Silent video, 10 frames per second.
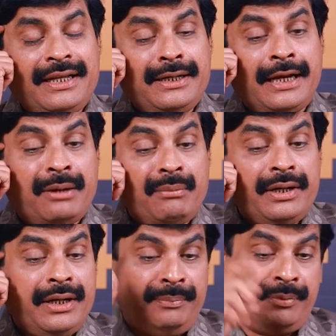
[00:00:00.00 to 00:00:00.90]
తర్వాత
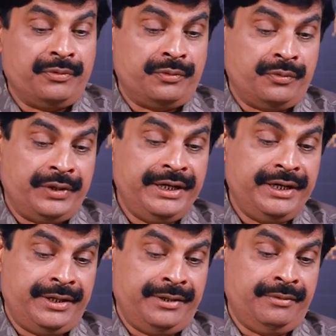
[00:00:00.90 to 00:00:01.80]
నార్మల్గా ఇప్పుడు ఈ
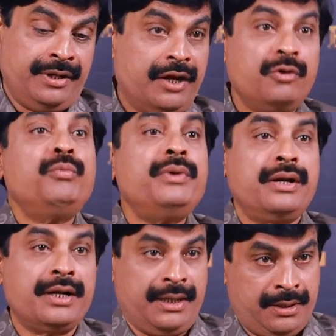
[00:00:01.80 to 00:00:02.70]
హరోం
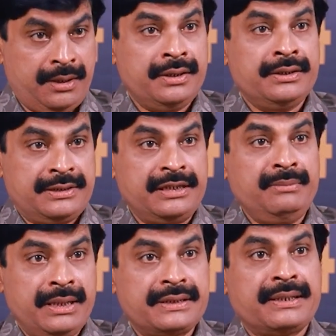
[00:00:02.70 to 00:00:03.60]
హర
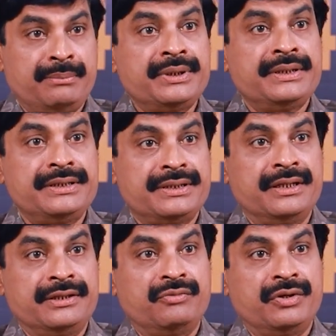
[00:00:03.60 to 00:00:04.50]
సినిమాకి
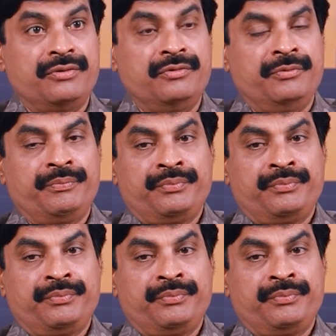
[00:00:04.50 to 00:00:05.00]
సంబంధించినంత వరకు